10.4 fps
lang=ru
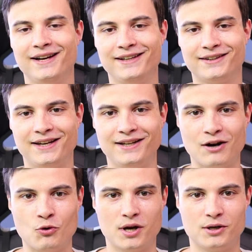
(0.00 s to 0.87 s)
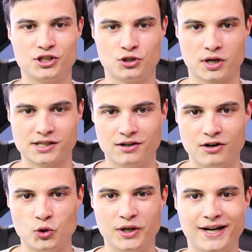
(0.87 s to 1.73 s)
Нет, я никого, я еще раз
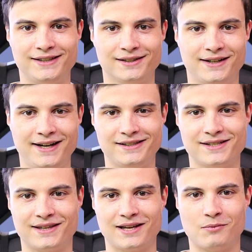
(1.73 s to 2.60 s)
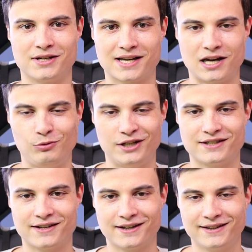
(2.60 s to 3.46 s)
говорю, не хотел хейтить, там,
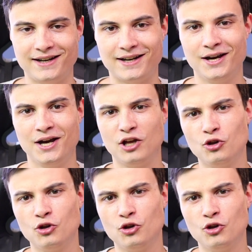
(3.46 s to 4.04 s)
оскорблять и так далее.